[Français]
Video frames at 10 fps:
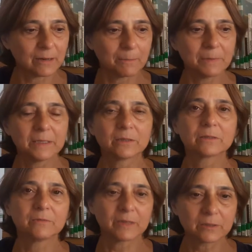en
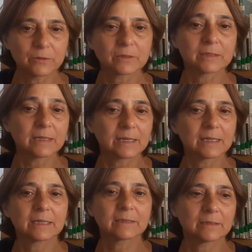payant des factures
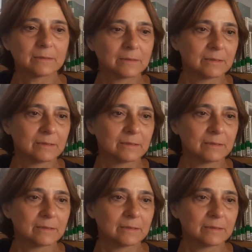directes.